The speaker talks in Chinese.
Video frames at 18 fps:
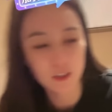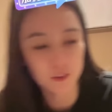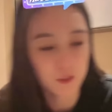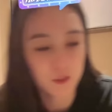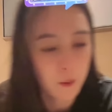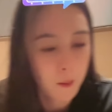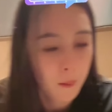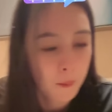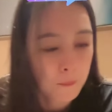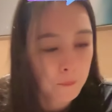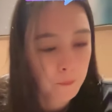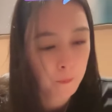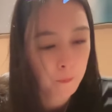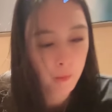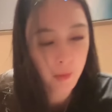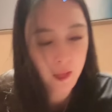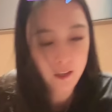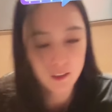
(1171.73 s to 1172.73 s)
要。
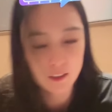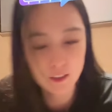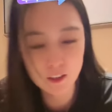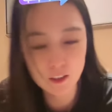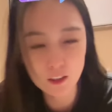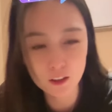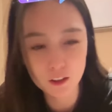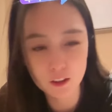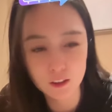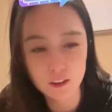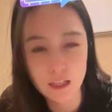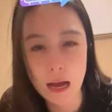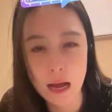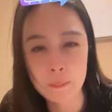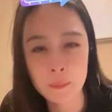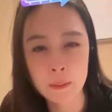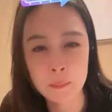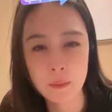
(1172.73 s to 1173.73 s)
气死
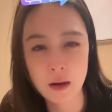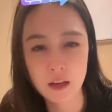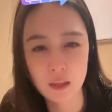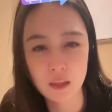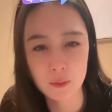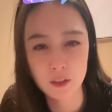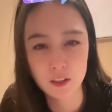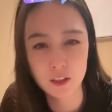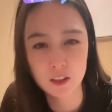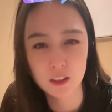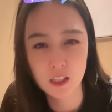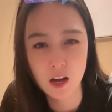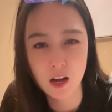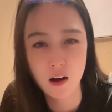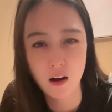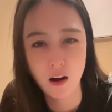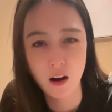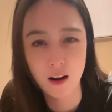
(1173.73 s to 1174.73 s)
他们吗？你们是
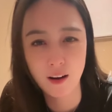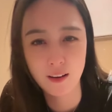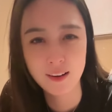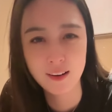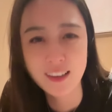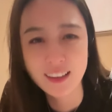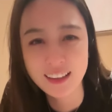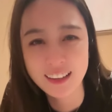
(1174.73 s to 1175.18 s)
要？